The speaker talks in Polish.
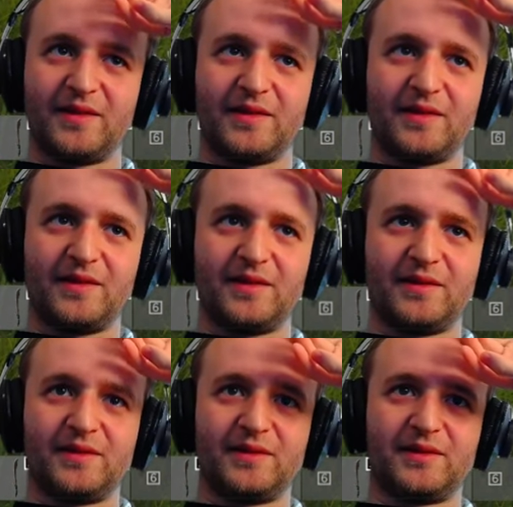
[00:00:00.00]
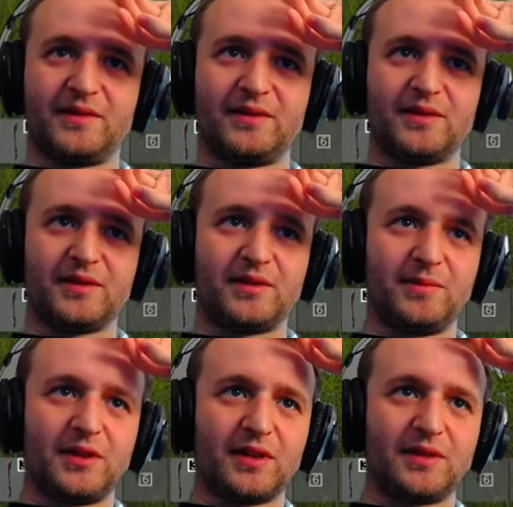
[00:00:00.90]
żeby go nikt nie zobaczył. No
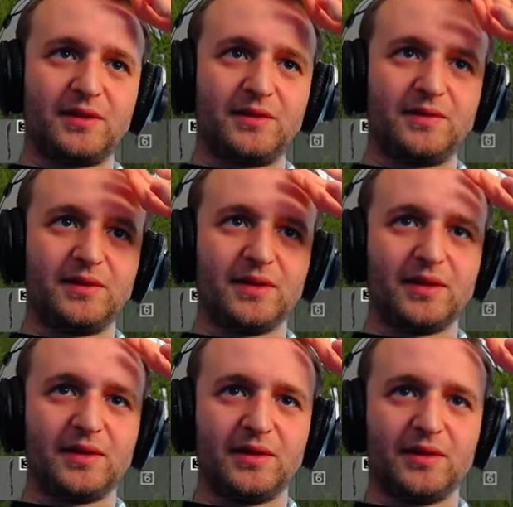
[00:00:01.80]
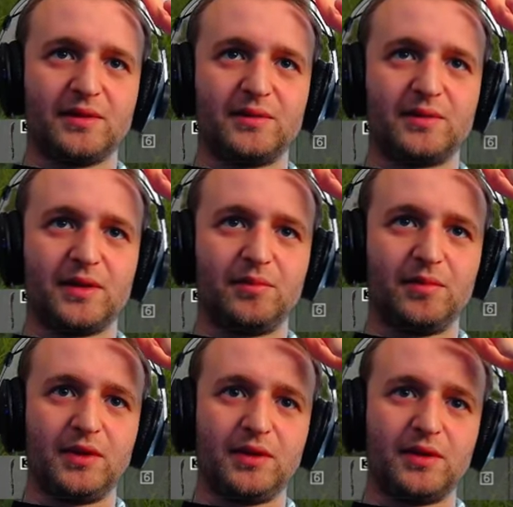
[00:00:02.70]
to mi tak dziwnie. Aha, tutaj
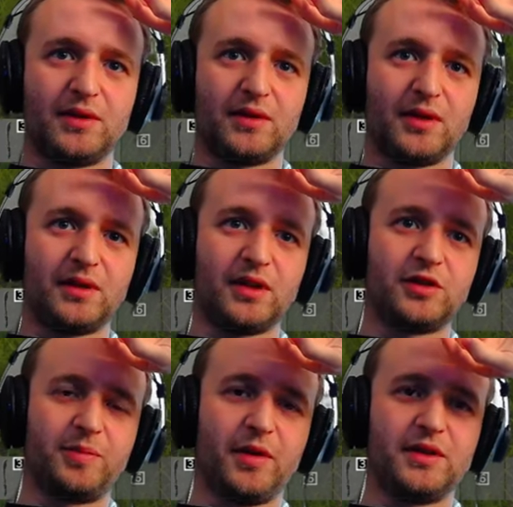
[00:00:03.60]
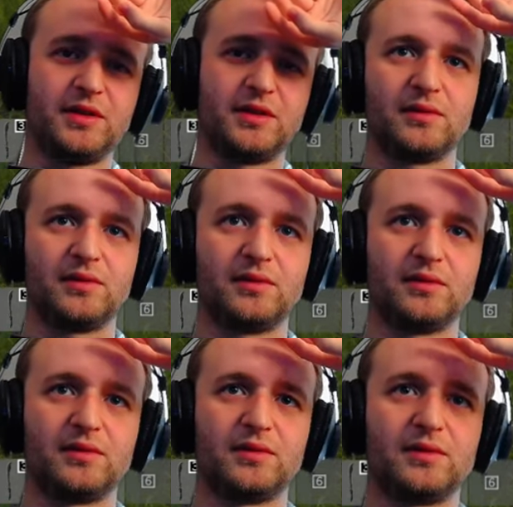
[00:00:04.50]
myk. A teraz coś powiedz?
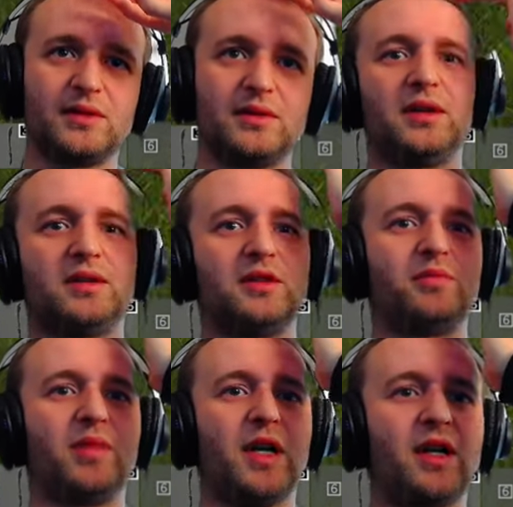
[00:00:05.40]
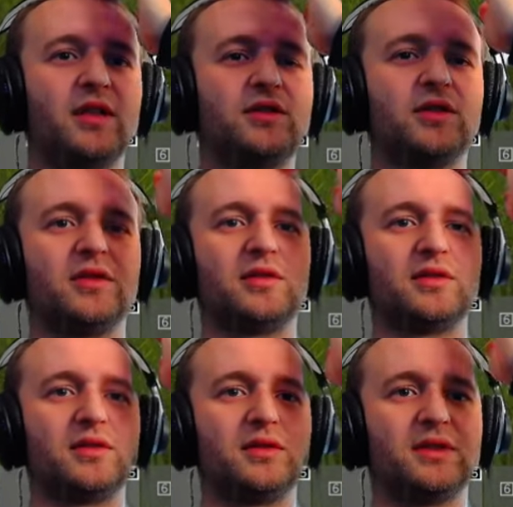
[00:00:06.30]
Dup, dup. Jesteś dup.
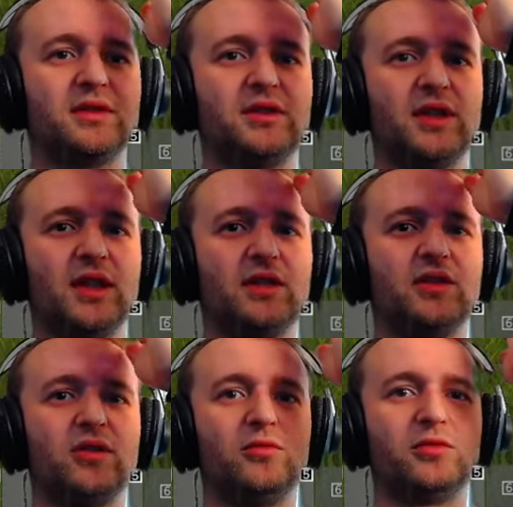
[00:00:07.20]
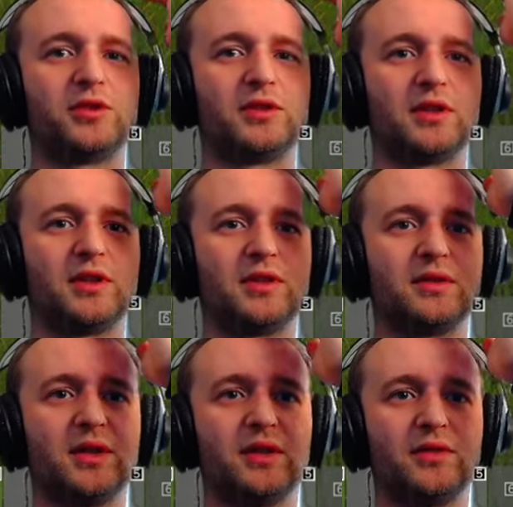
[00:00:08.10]
bardzo Jesteś jednouszny,
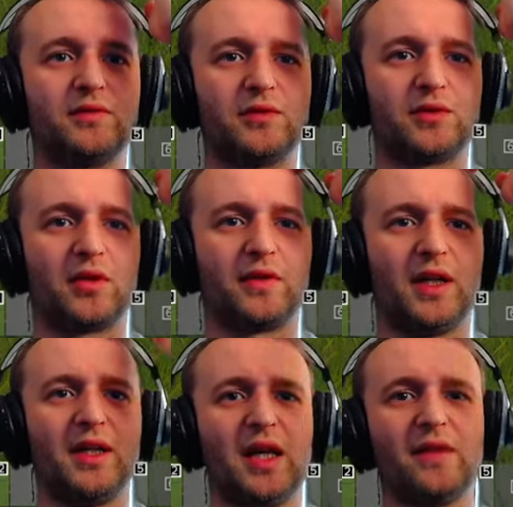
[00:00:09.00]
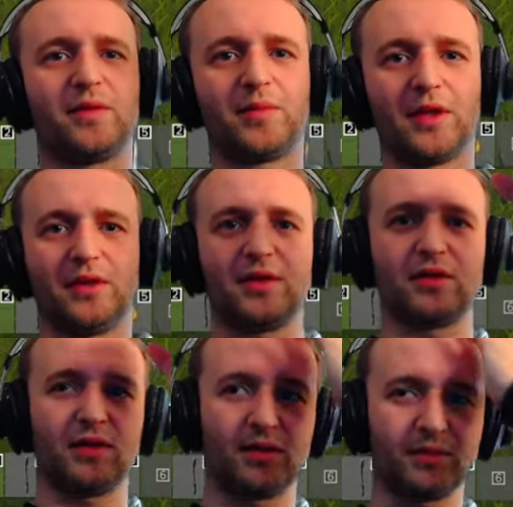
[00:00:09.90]
jednowątkowy. A nie wiem,
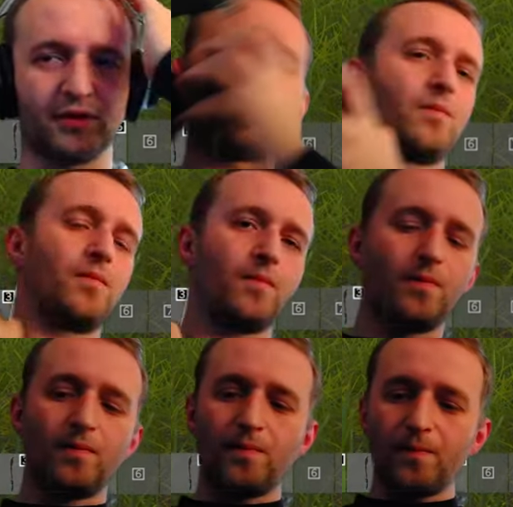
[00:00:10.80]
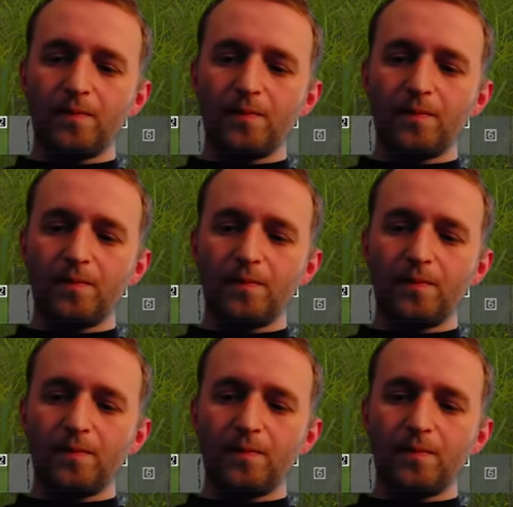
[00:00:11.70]
piernicze to nie wiem. A